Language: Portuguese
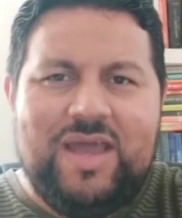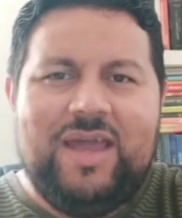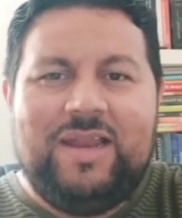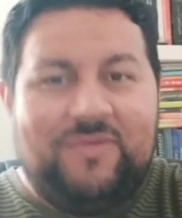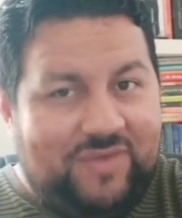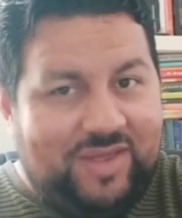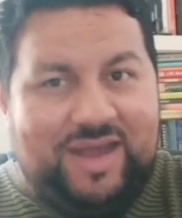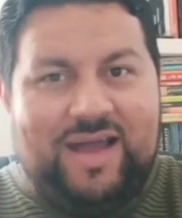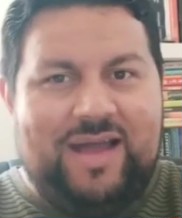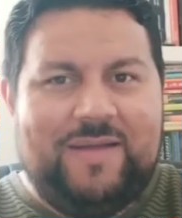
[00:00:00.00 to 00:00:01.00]
Ele
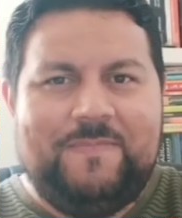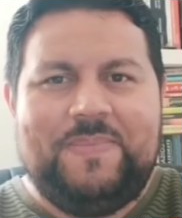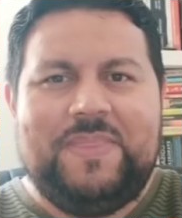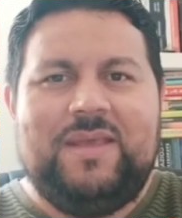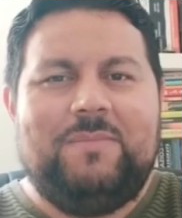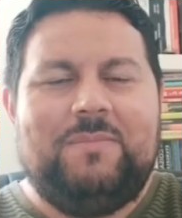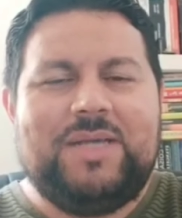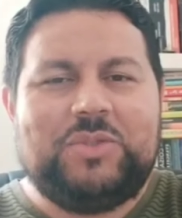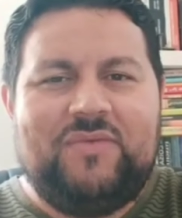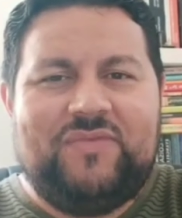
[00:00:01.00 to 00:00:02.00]
virá,
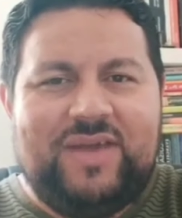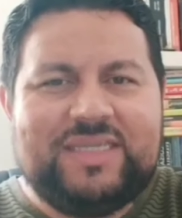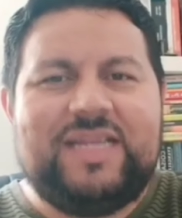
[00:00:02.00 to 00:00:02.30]
mas uma vez